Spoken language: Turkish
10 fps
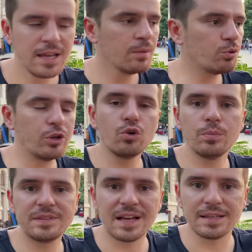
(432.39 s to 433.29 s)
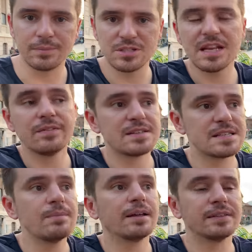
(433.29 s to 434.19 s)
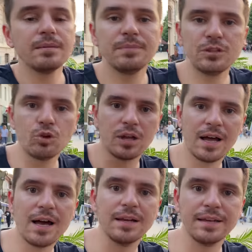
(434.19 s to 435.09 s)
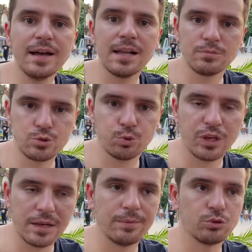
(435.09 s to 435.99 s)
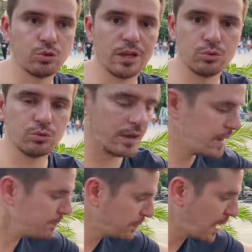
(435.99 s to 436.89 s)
Buraya obitel demişler ve zamanla bitola halini almış bu kelime türeye türeye.